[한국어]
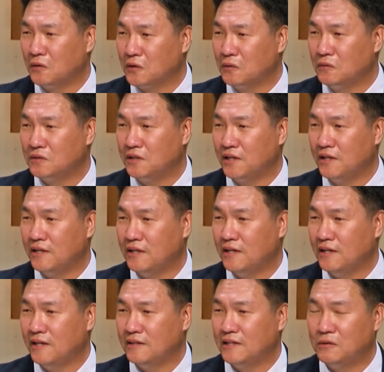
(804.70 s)
어려울 때,
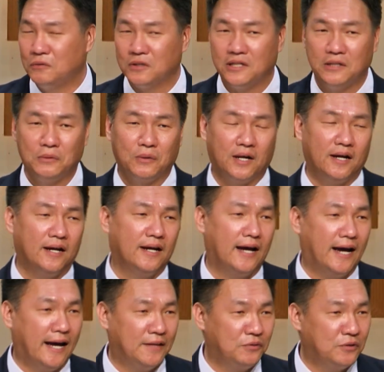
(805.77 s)
때로는 기도가
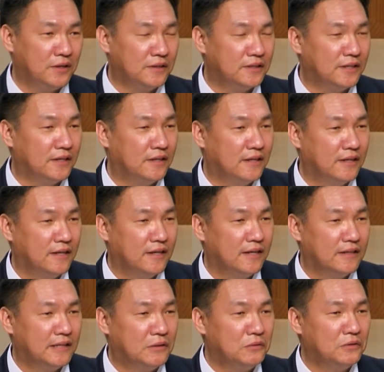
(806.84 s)
안 될 때,
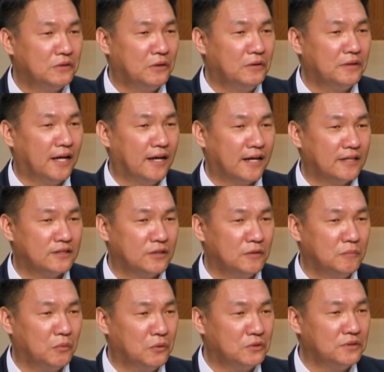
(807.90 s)
때로는 더 나아가서
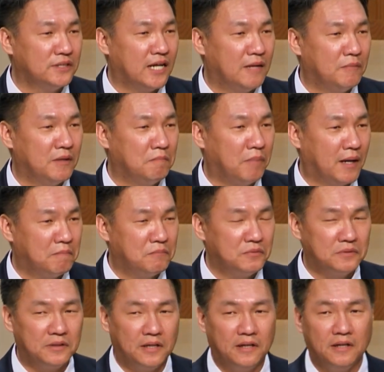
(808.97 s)
모든 삶이 바쁠
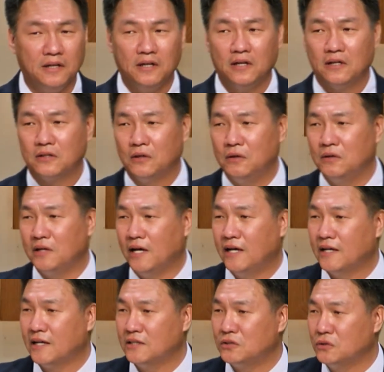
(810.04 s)
때, 더
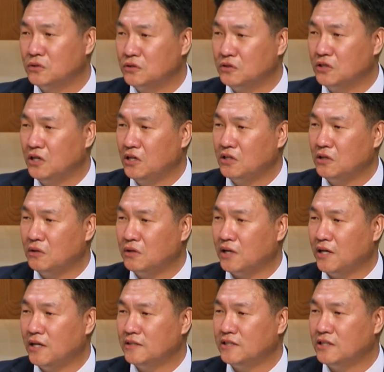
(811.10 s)
나아가서는 여러
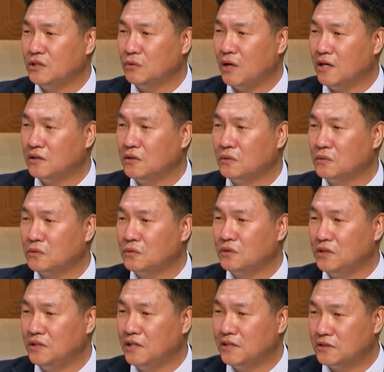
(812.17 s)
가지 환경으로
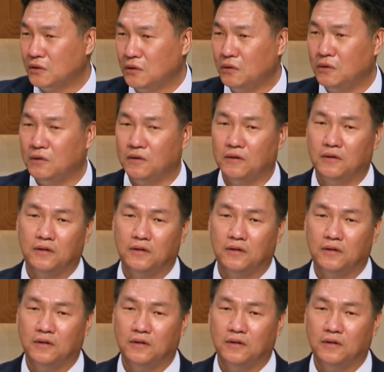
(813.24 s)
인해서